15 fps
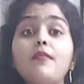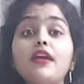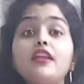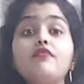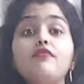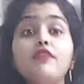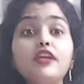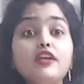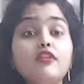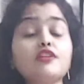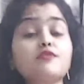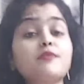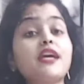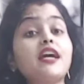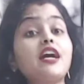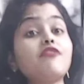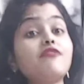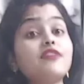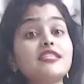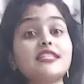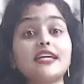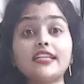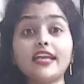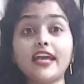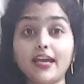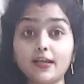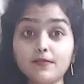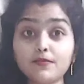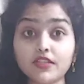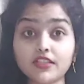हमारे वेट लॉस में काफी ज्यादा
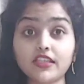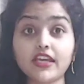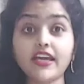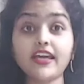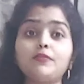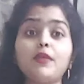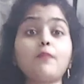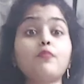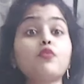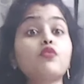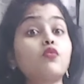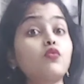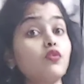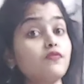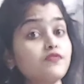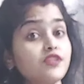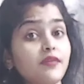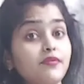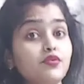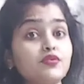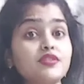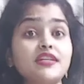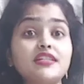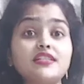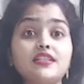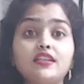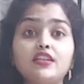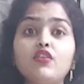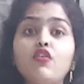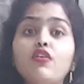हेल्प करता है आप लोग क्लोव का भी यूज कर
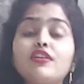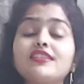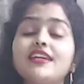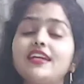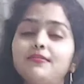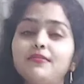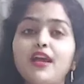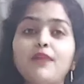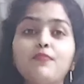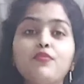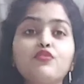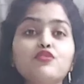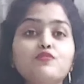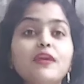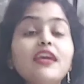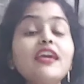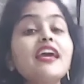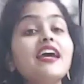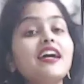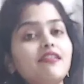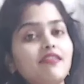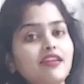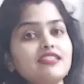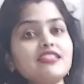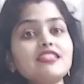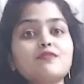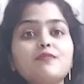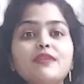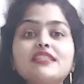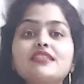सकते हैं और साथ में आप लोग उसमें
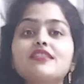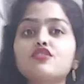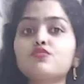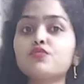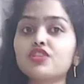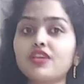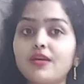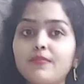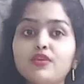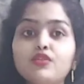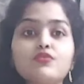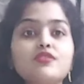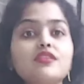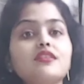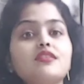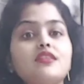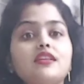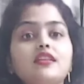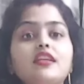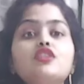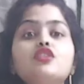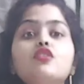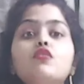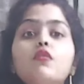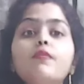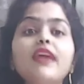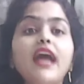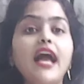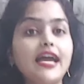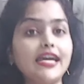रेजल्स मीन्स किशमिश का भी यूज कर सकते हैं जिनको
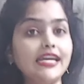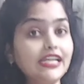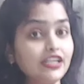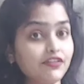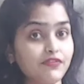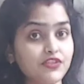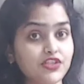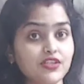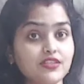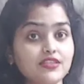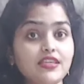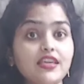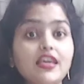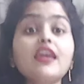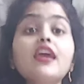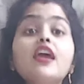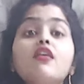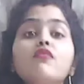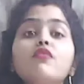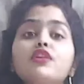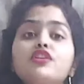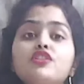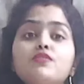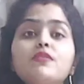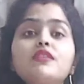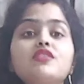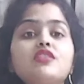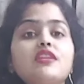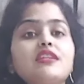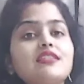भी आयरन डेफिशिएंसी है वो
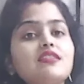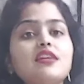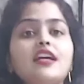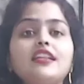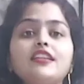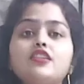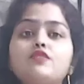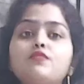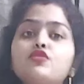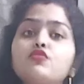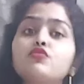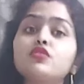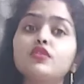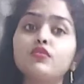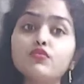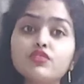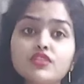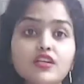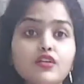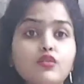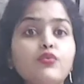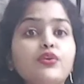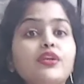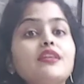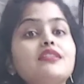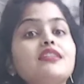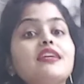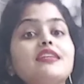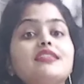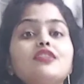किशमिश छह से सात किशमिश को जरूर से इंक्लूड
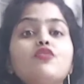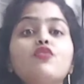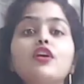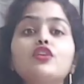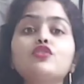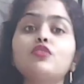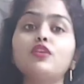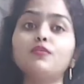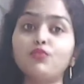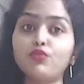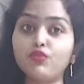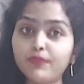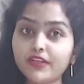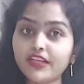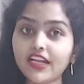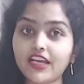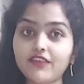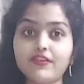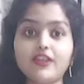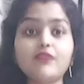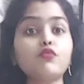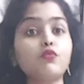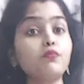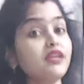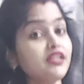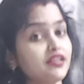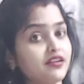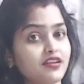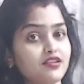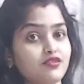कीजिए इससे उनका जो हिमोग्लोबिन का लेवल है वो भी
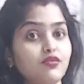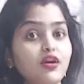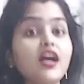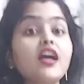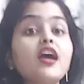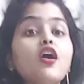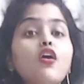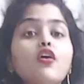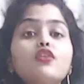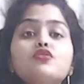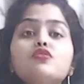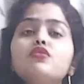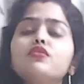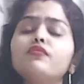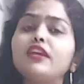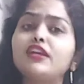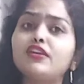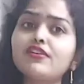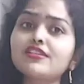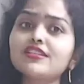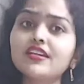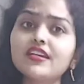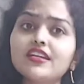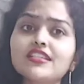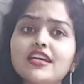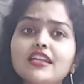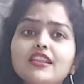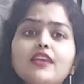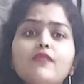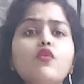इंक्रीज होगा और जो लोग वेट लॉस करना
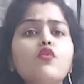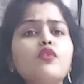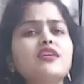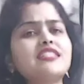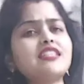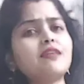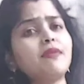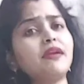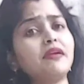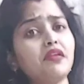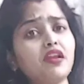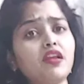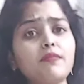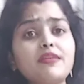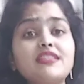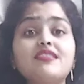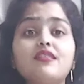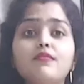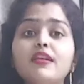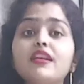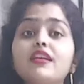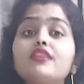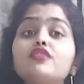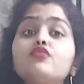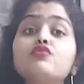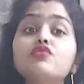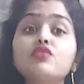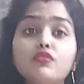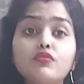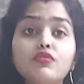चाहते हैं वो किसी भी ड्रिंक में सिनेमन का
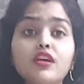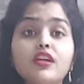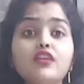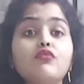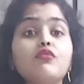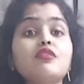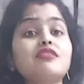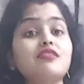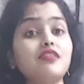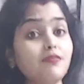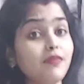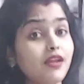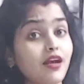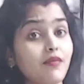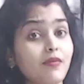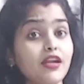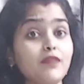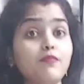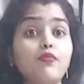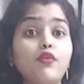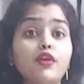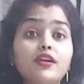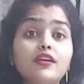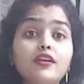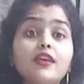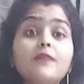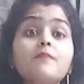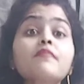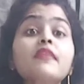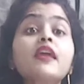यूज जरूर करें क्योंकि सिनेमन हमारी बॉडी
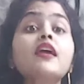के